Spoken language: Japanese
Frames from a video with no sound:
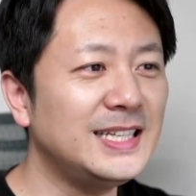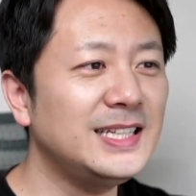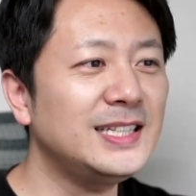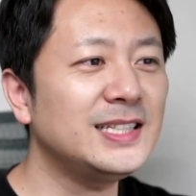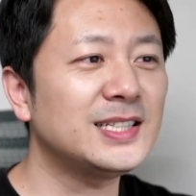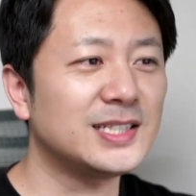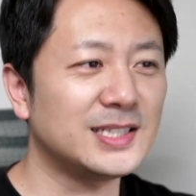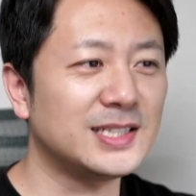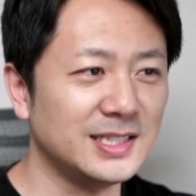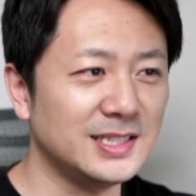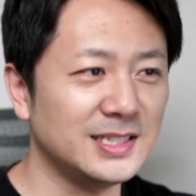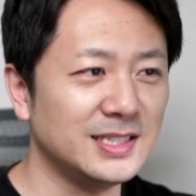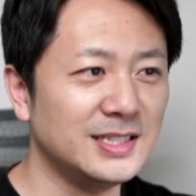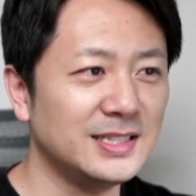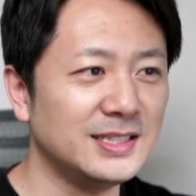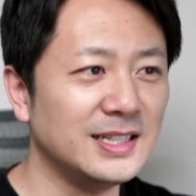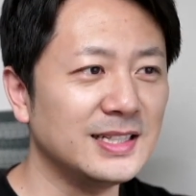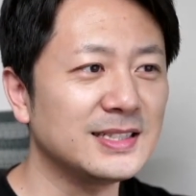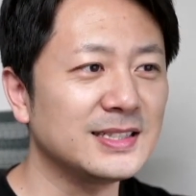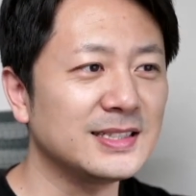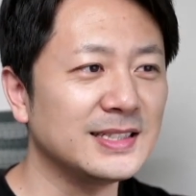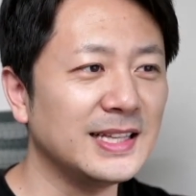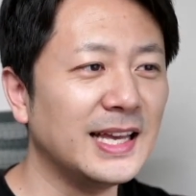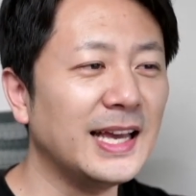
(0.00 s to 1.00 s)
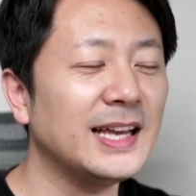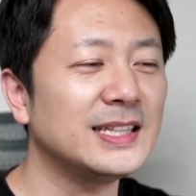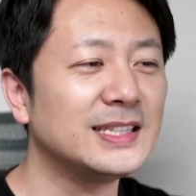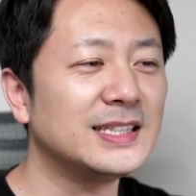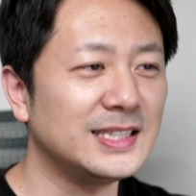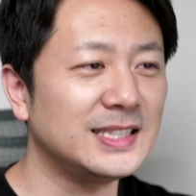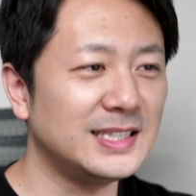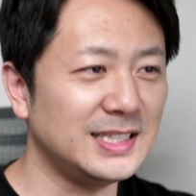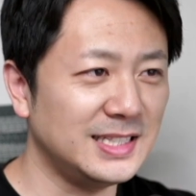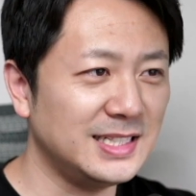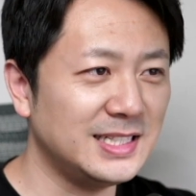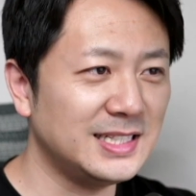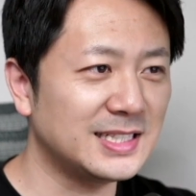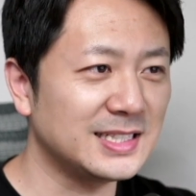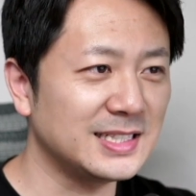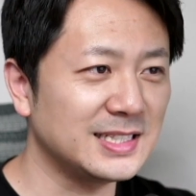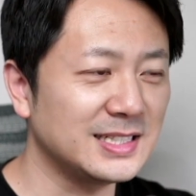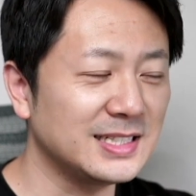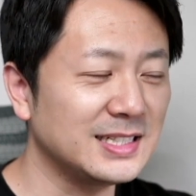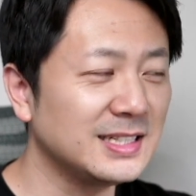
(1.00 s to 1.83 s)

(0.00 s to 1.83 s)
使ですねシ使